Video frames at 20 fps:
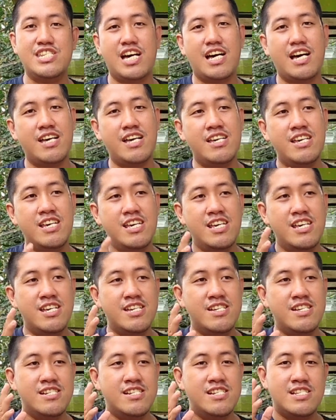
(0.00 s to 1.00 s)
about sa
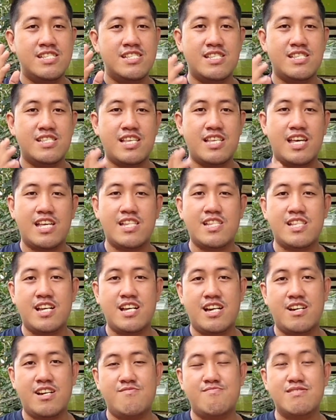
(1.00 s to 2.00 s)
mga
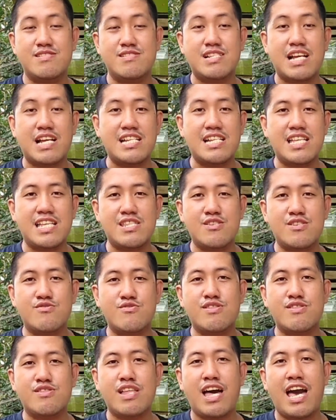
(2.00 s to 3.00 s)

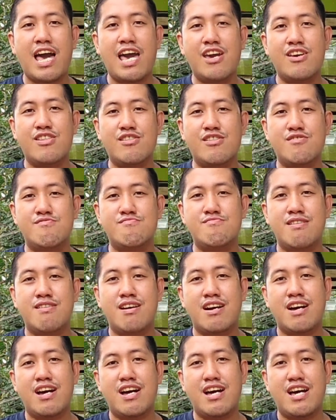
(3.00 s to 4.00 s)
pagpapaggamot sa gapi
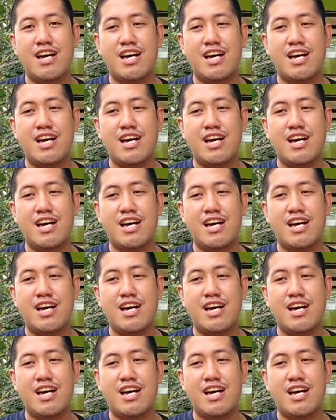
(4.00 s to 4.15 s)
natin